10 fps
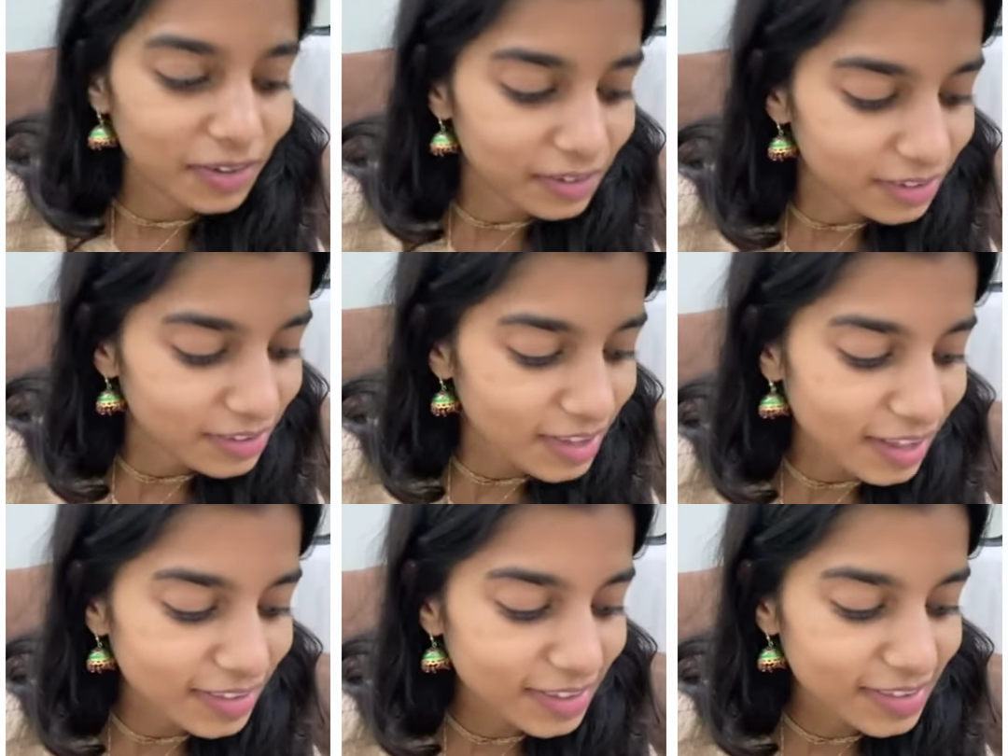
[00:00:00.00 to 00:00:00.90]
और
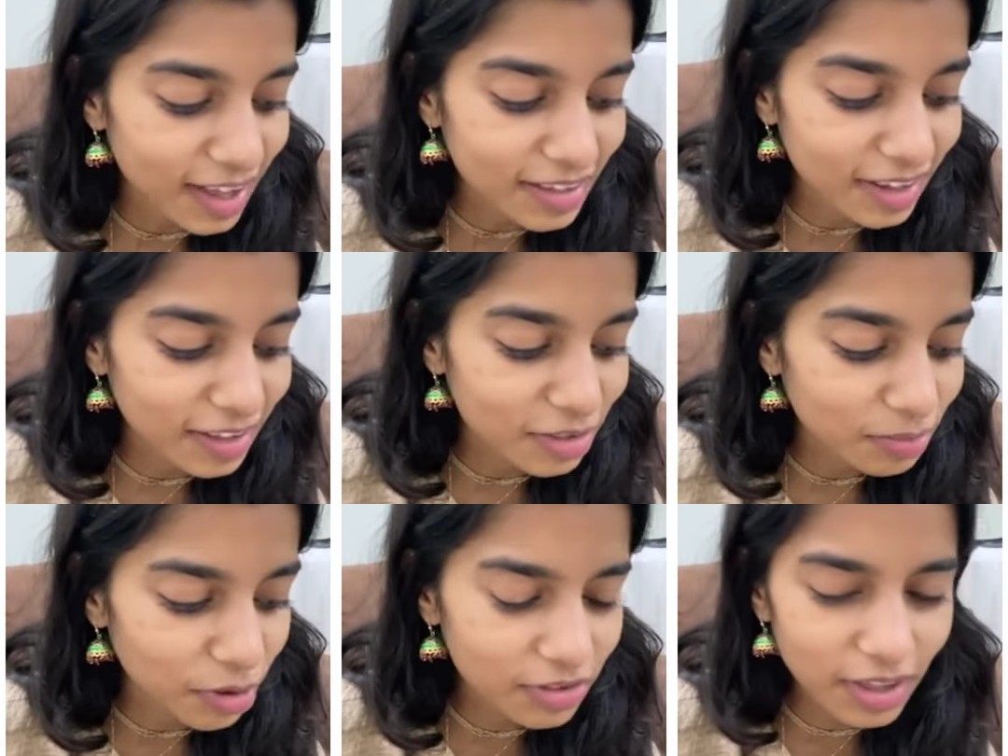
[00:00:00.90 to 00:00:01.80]
साथ ही साथ आज
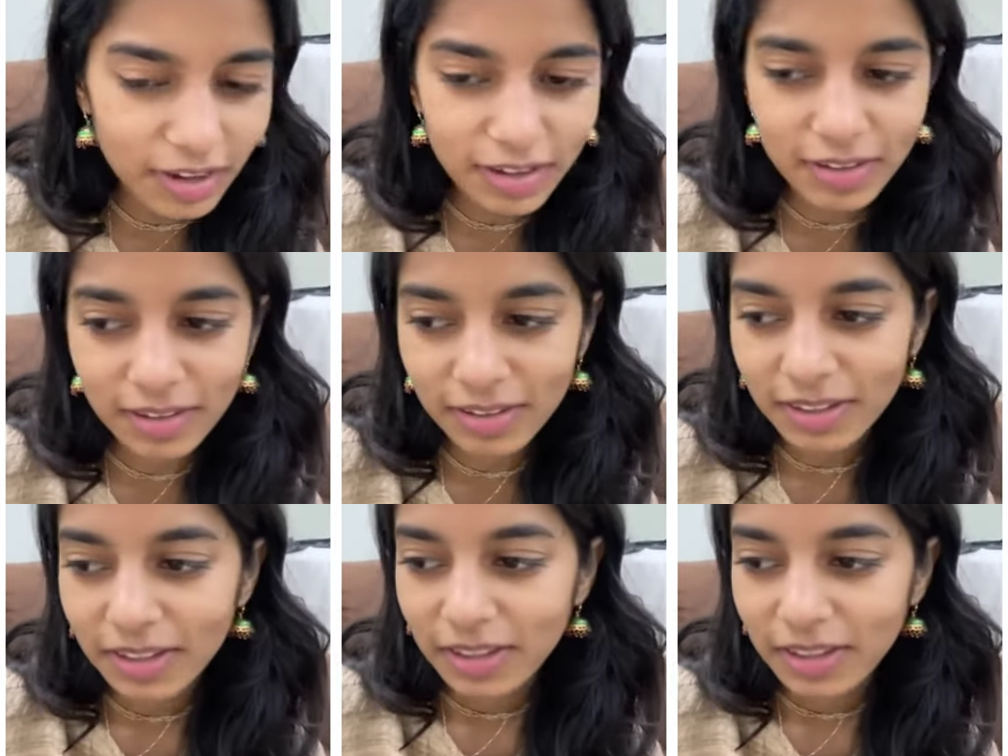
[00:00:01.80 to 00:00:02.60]
बहुत सारे